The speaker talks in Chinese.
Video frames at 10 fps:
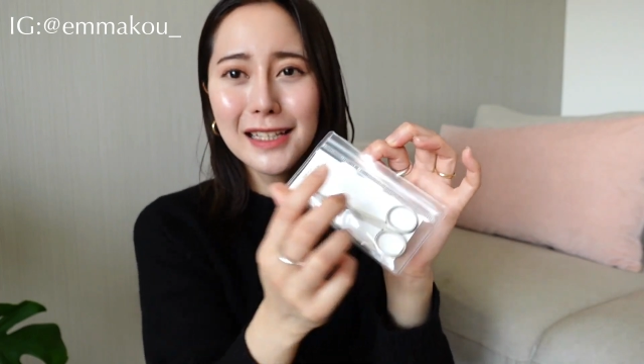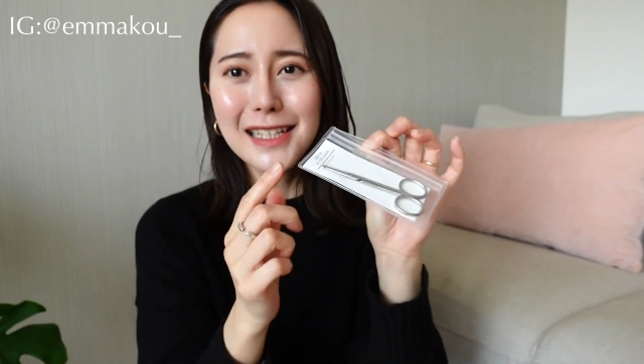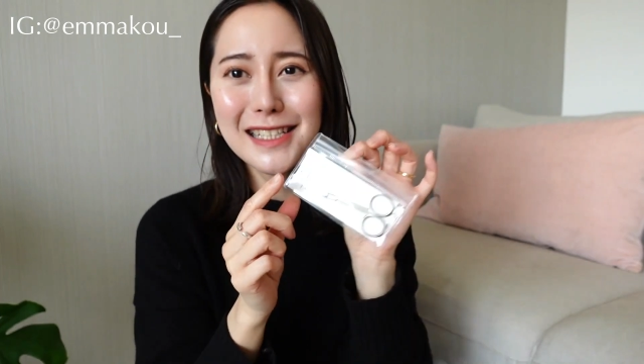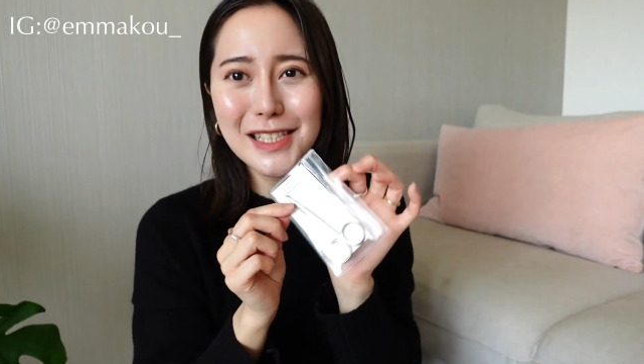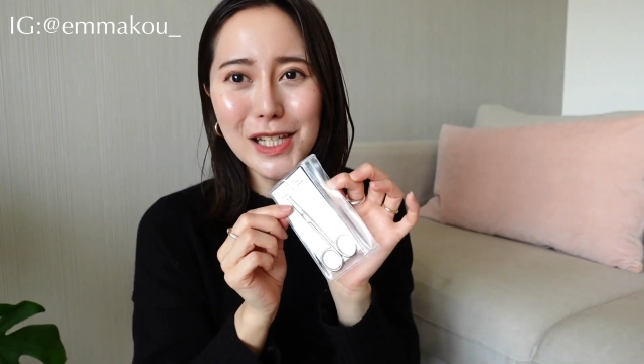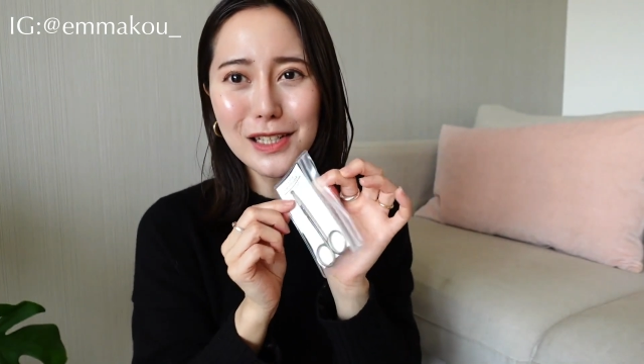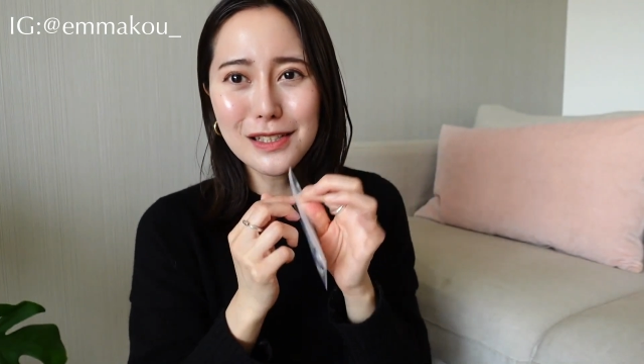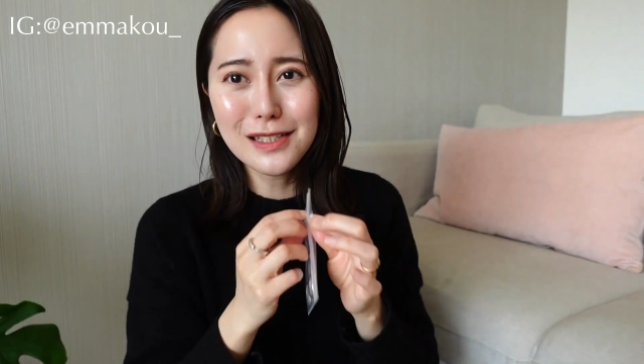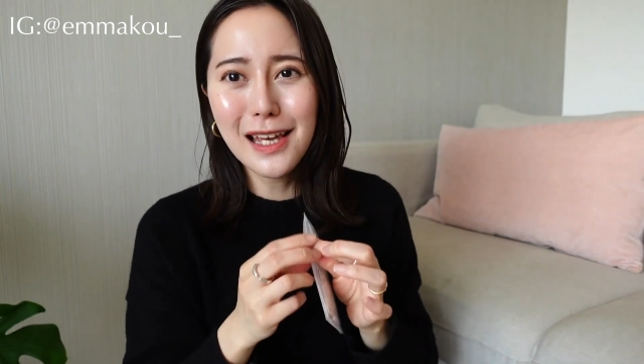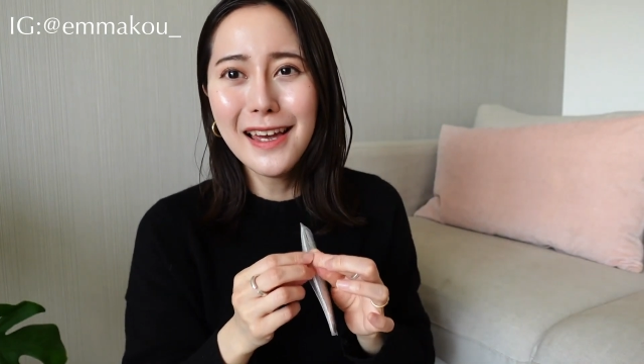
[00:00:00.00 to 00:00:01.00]
那这个
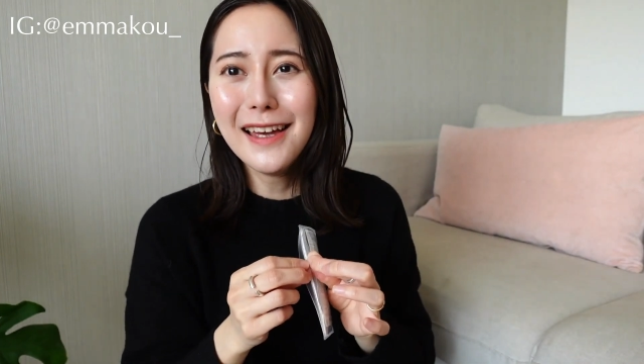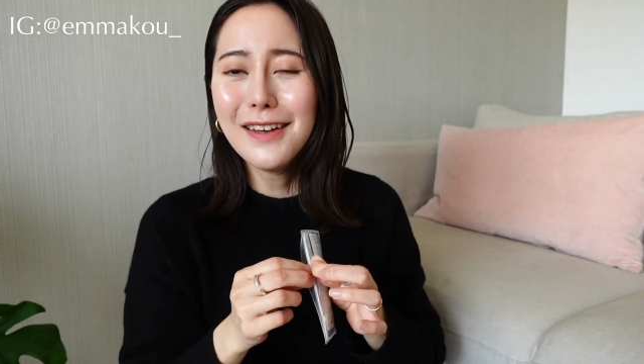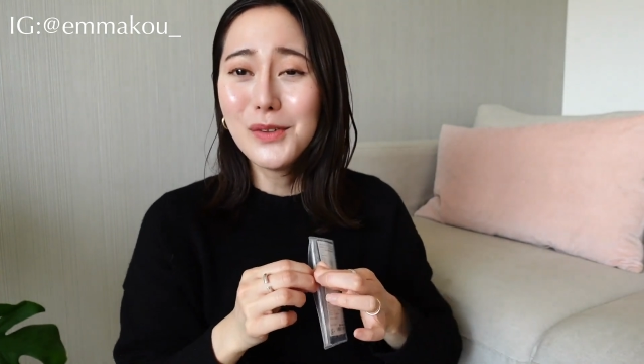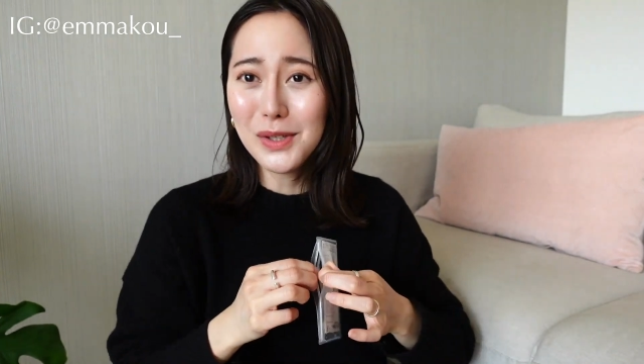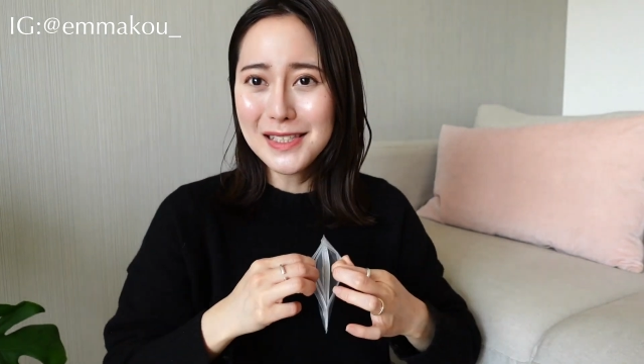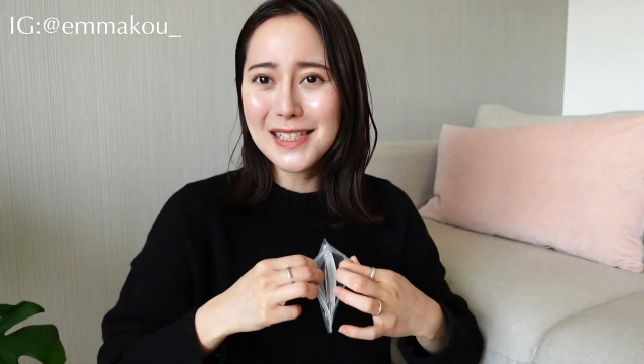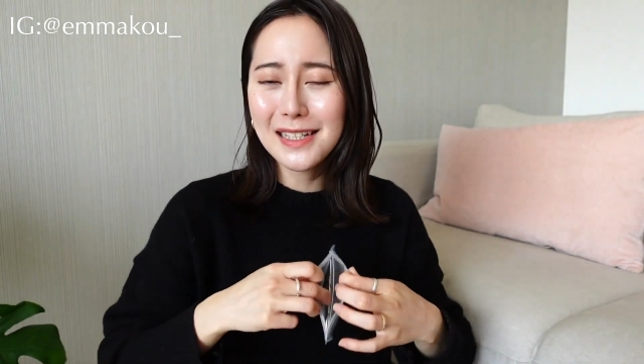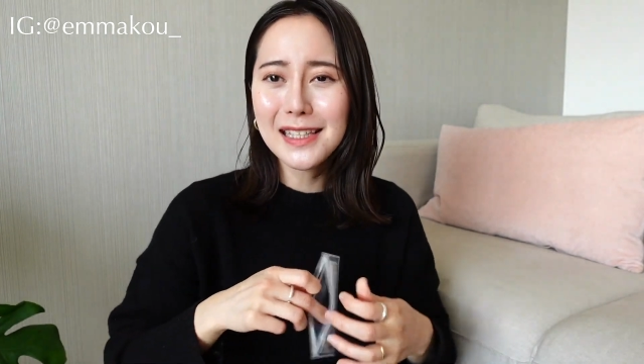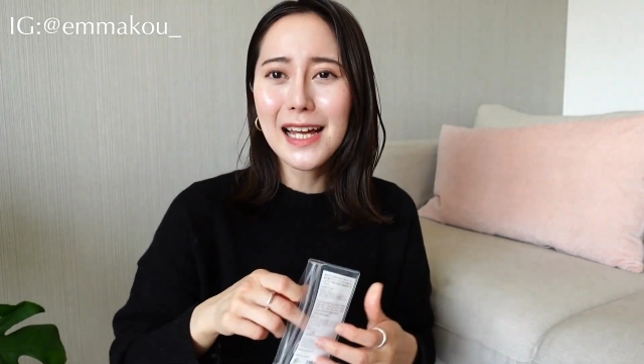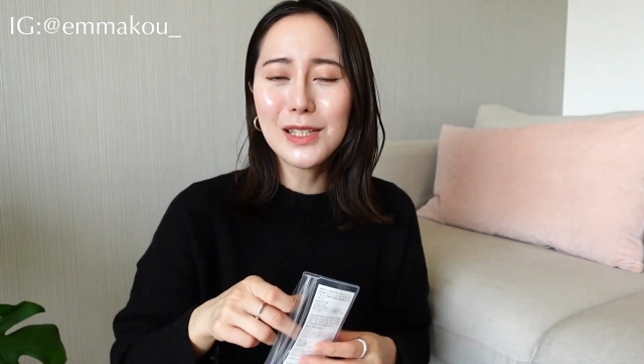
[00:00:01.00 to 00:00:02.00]
是圆形
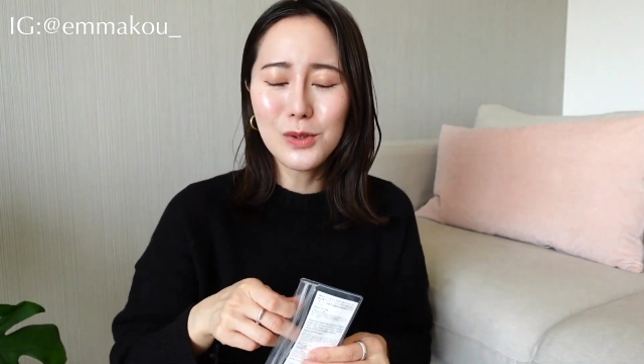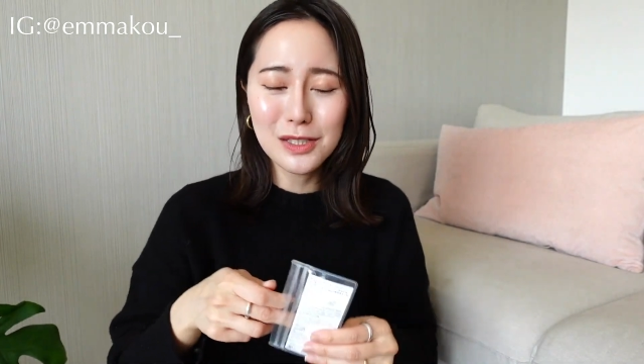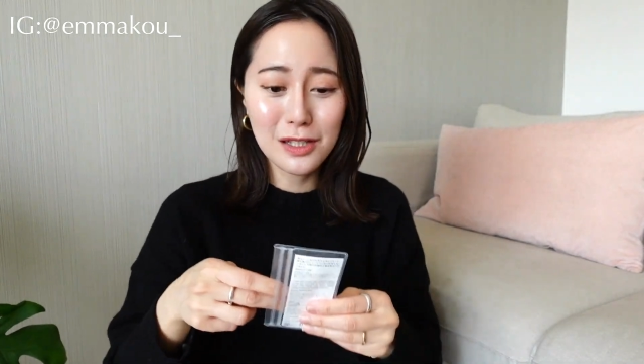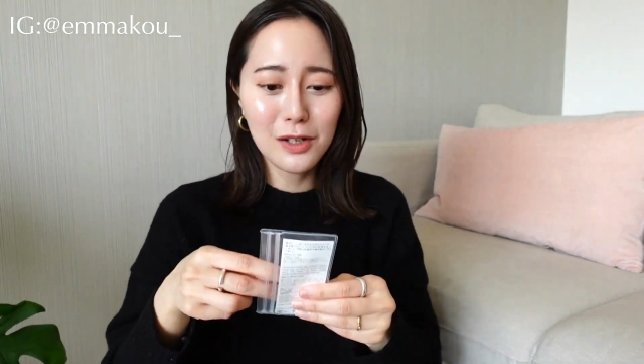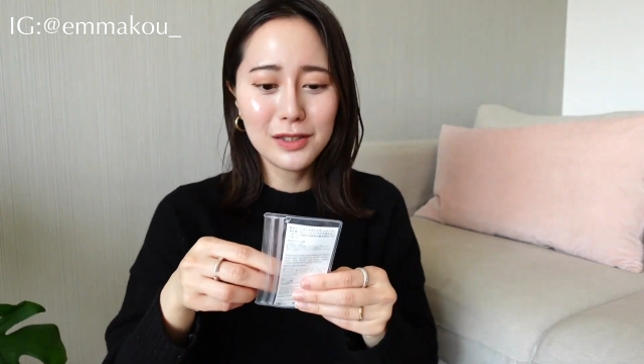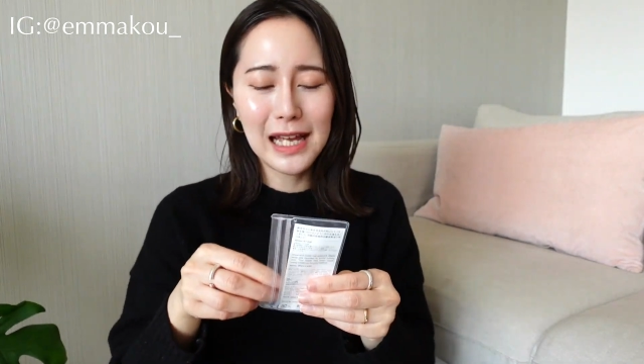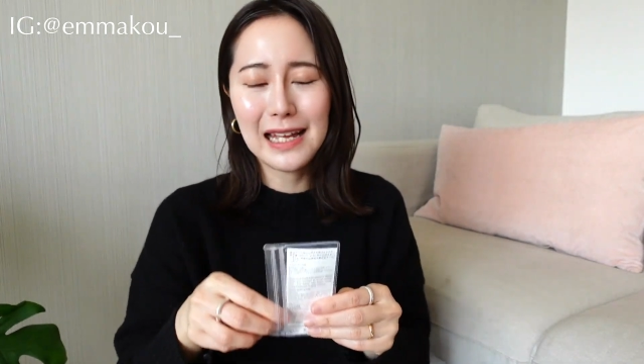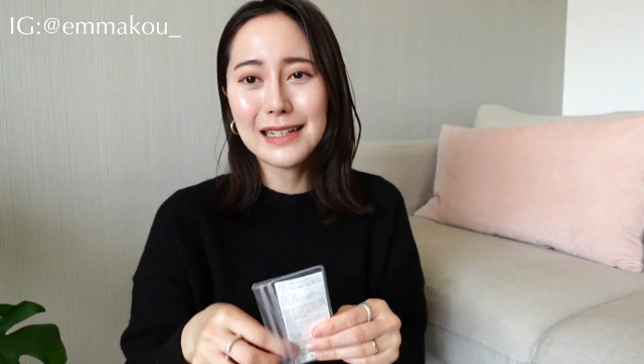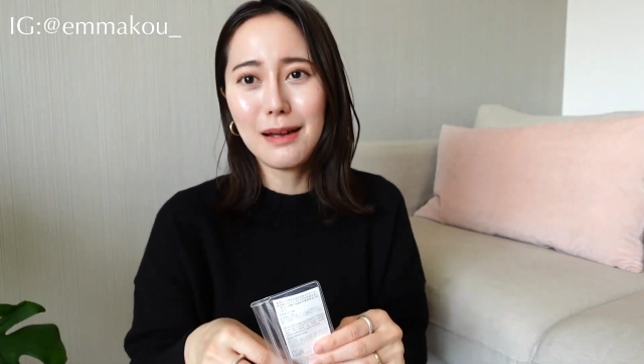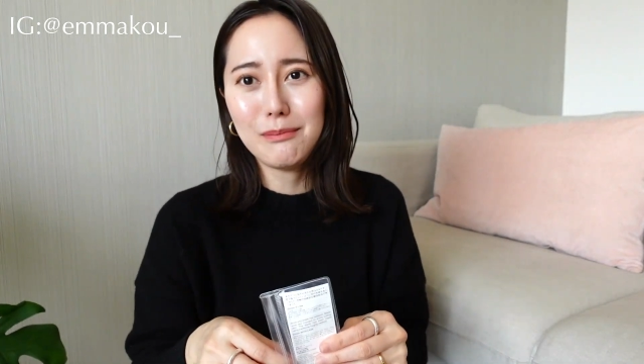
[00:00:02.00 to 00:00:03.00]
的，大家都知道要拿
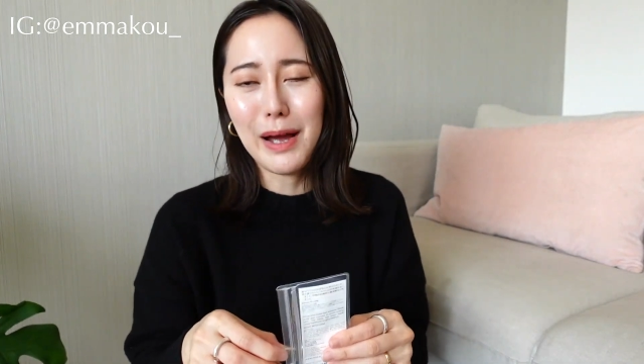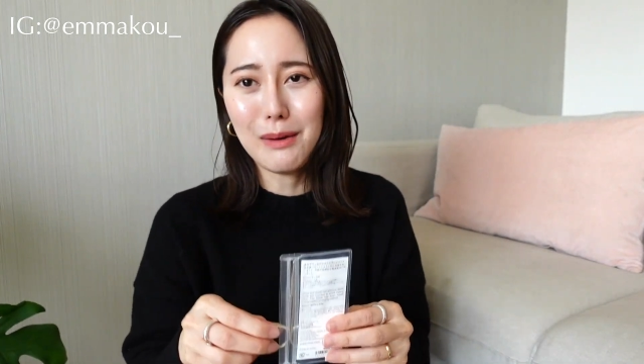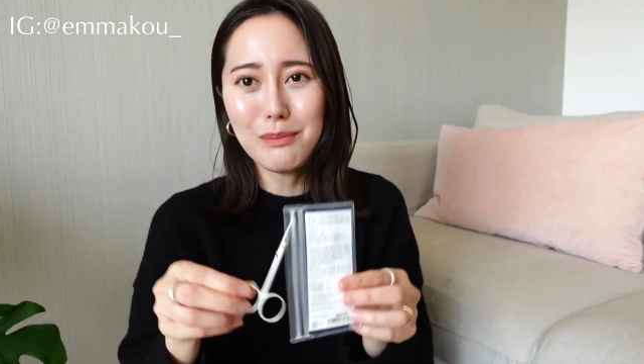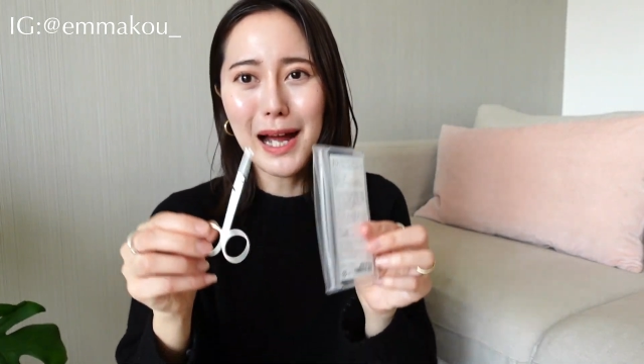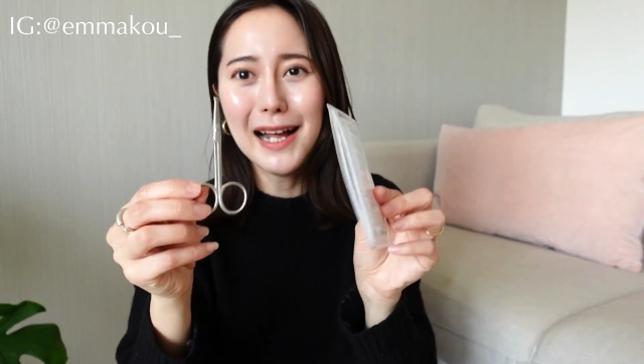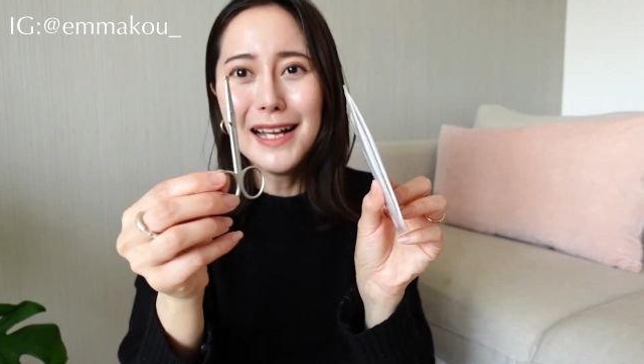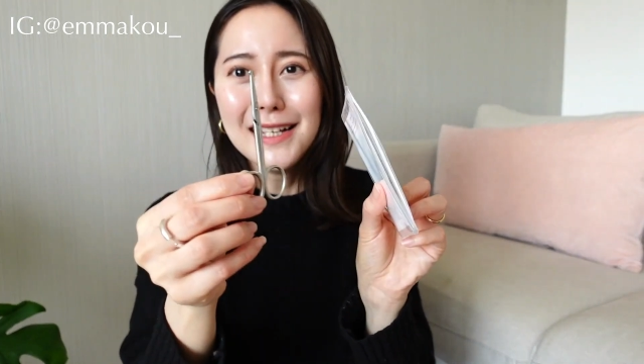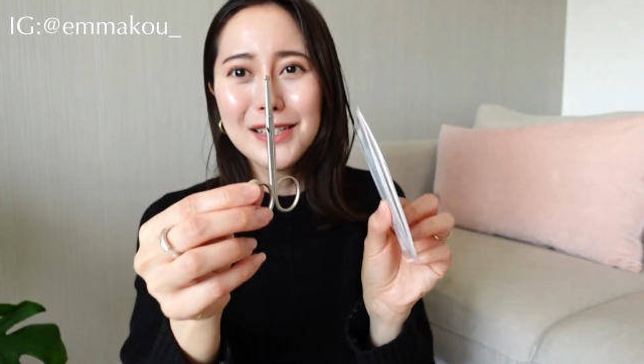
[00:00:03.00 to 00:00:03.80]
来干嘛吧？